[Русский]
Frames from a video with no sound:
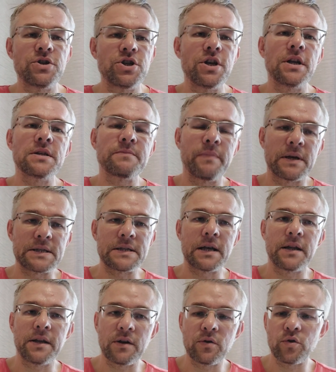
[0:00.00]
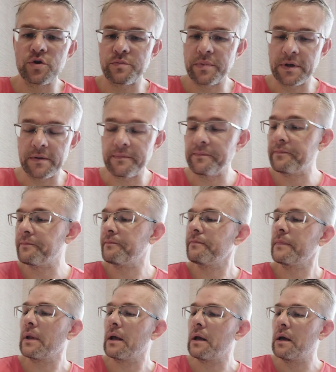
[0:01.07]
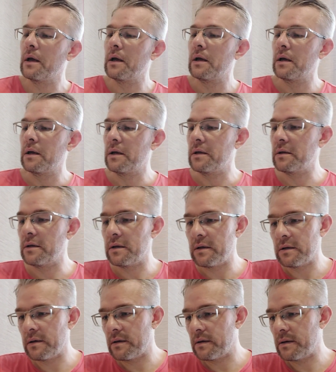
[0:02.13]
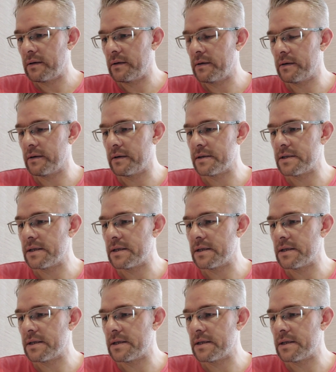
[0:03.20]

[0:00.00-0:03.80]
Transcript: через познание Господа. И а,